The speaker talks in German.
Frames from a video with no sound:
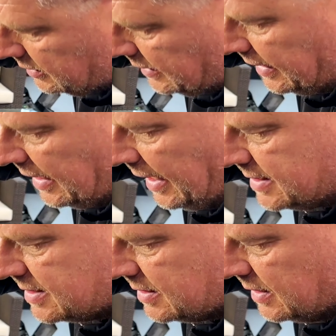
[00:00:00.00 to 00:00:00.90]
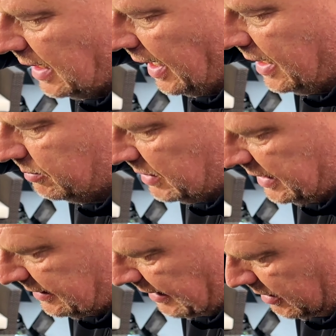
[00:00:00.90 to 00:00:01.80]
den letzten halben
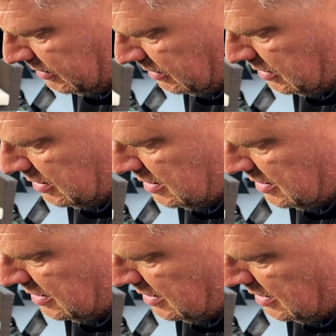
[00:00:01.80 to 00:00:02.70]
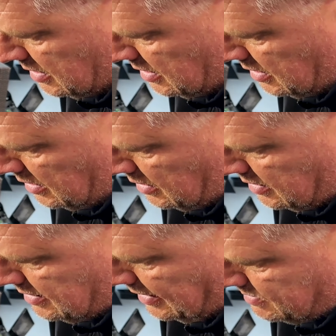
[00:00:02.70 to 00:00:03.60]
Liter.
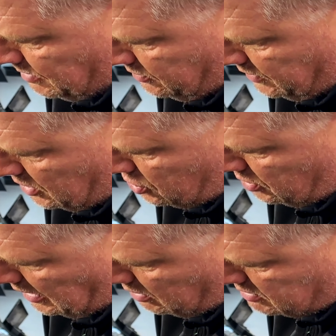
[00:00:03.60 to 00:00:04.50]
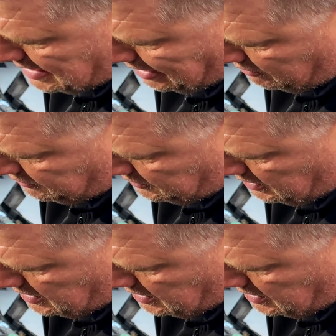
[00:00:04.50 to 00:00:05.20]
Das lassen wir auch wieder schön auslaufen.